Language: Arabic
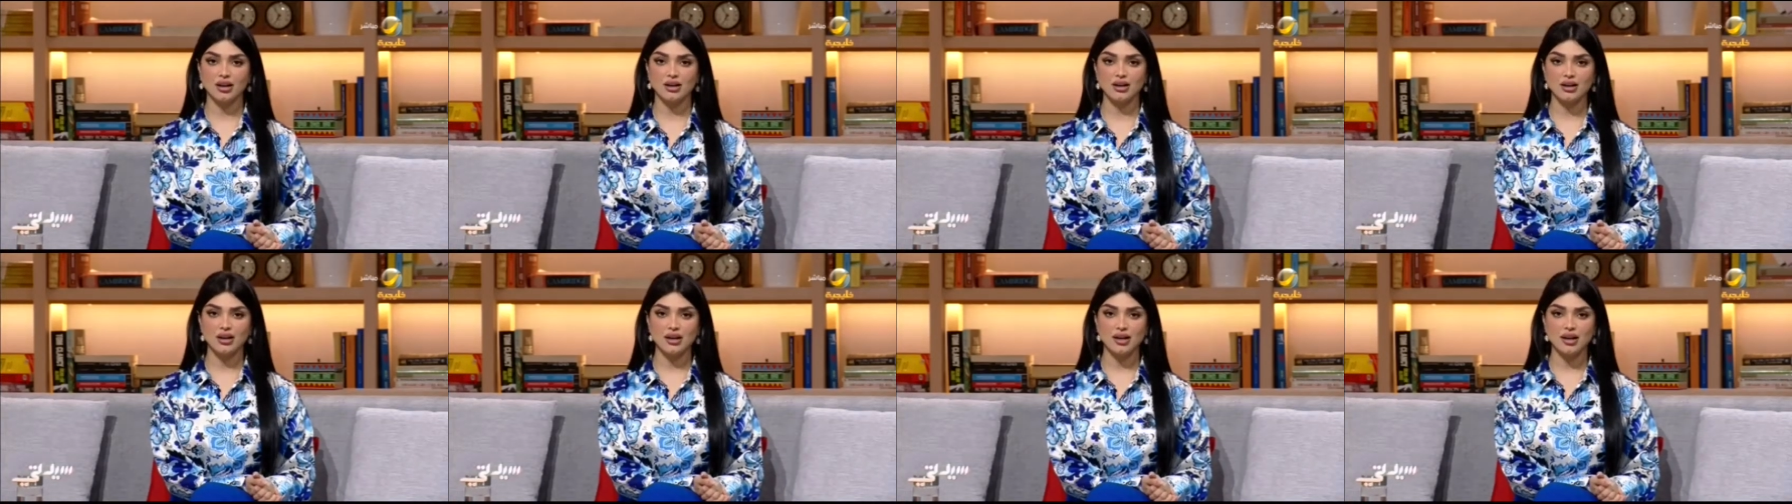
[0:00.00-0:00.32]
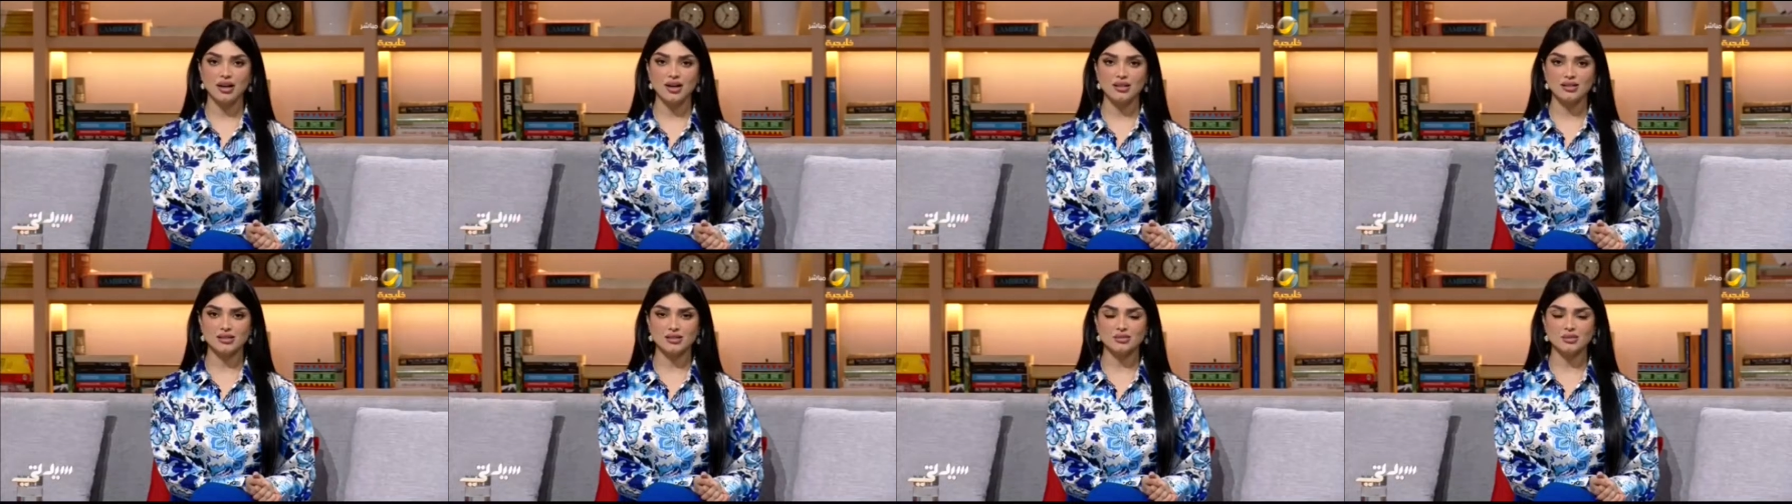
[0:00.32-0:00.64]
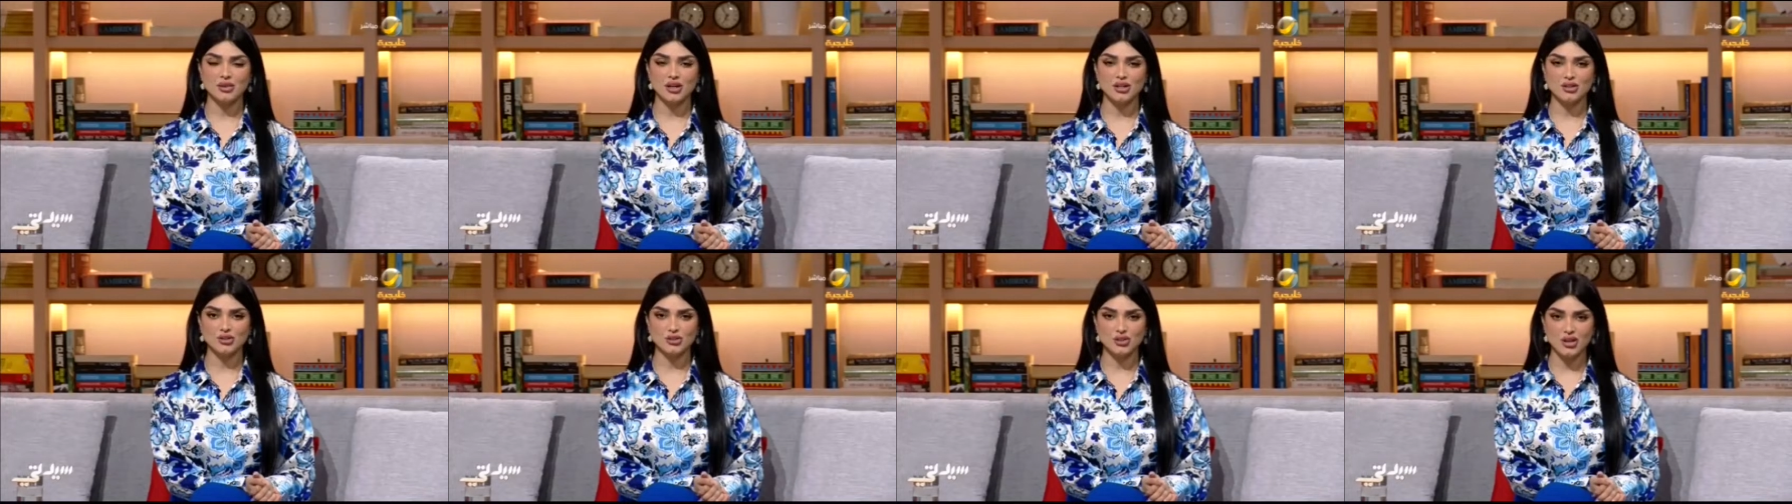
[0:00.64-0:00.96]
الخاص
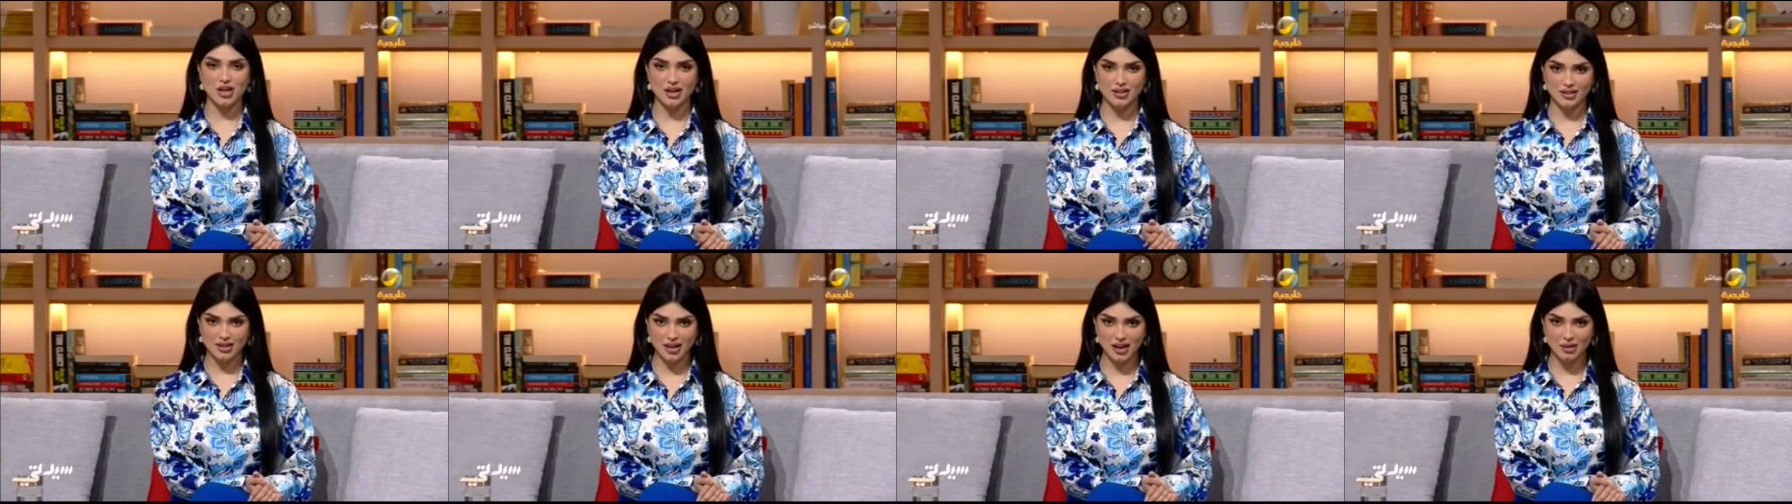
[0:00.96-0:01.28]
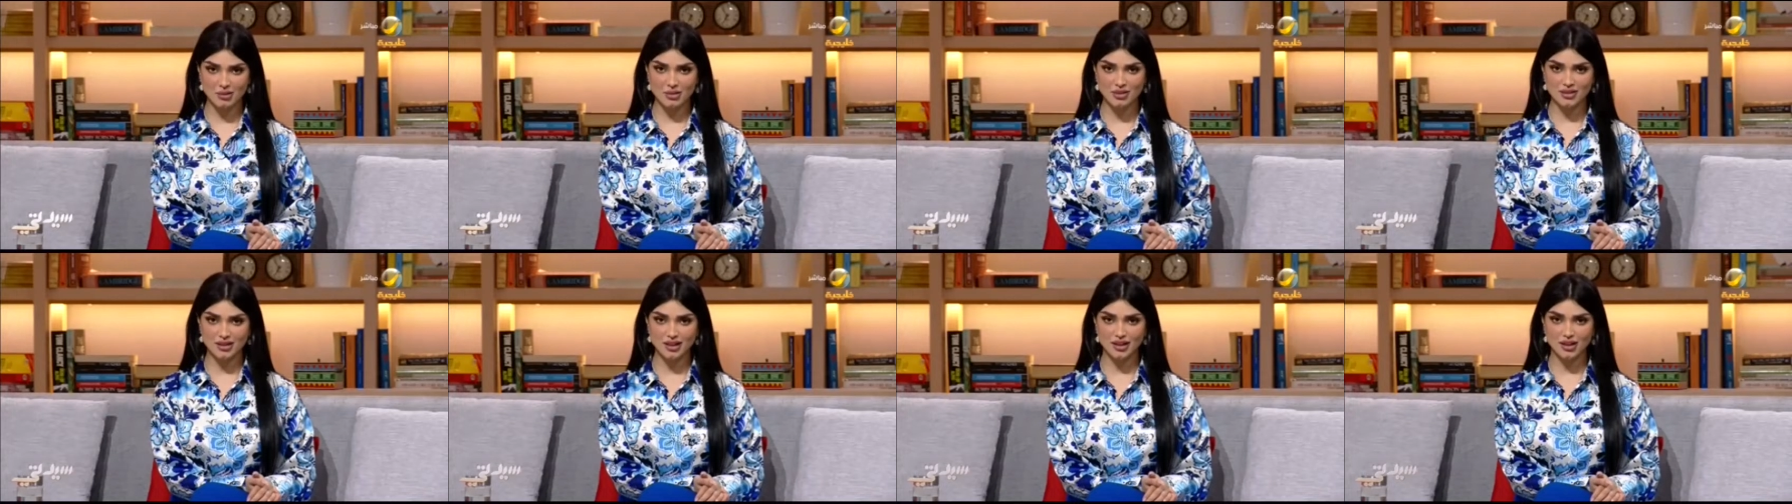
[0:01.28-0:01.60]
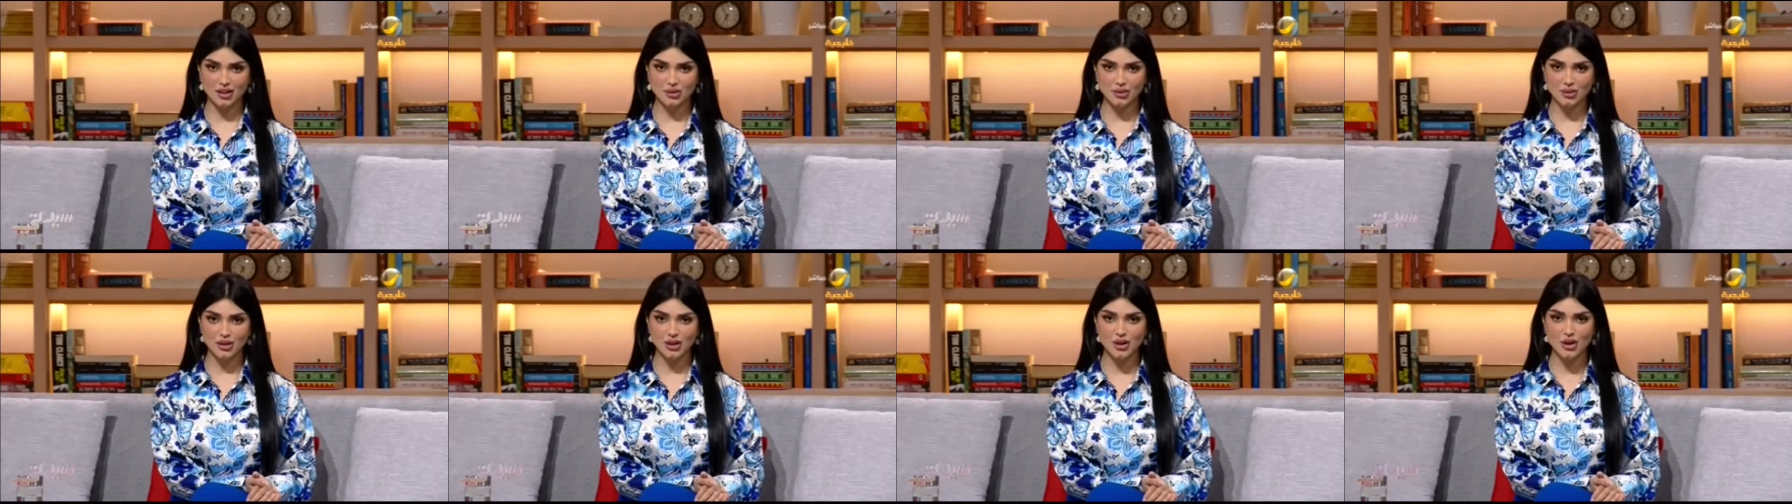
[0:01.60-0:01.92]
مع الشاعر أحمد
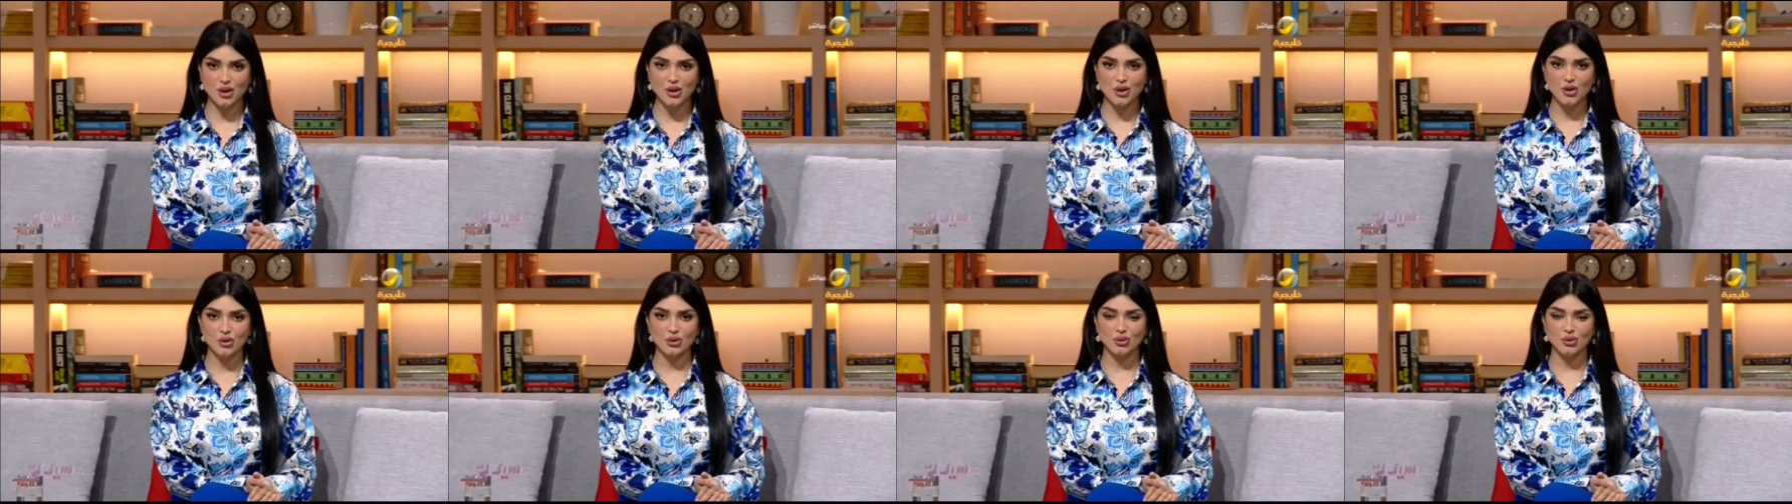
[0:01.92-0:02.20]
علوي